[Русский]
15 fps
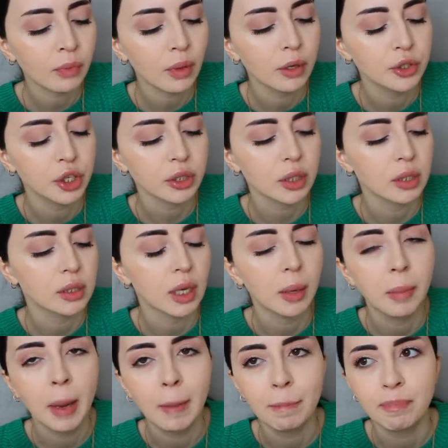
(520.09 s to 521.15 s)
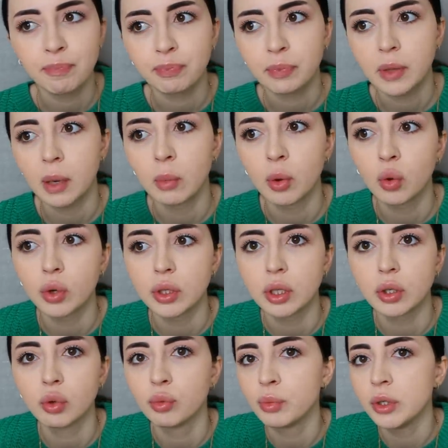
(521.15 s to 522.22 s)
Сейчас хотя бы я могу это
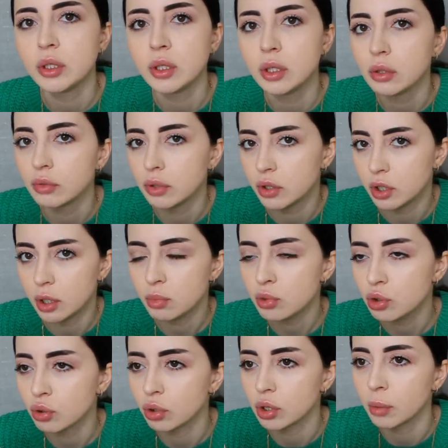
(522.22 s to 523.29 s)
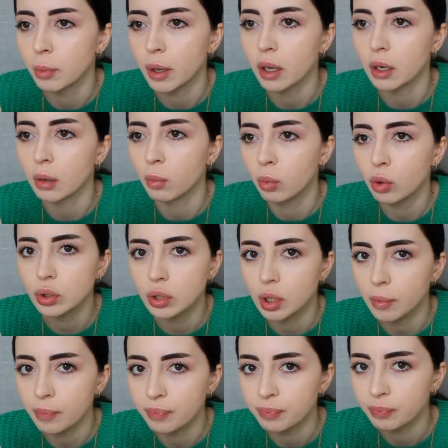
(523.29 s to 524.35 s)
аргументировать тем, что это моя
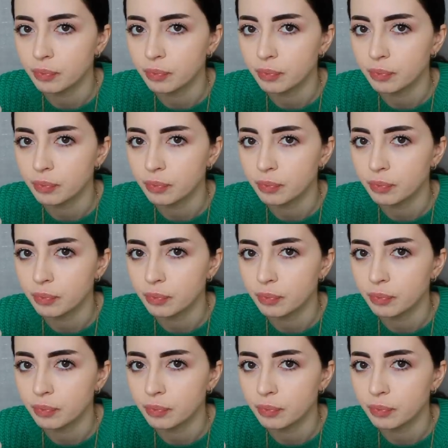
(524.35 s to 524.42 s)
работа,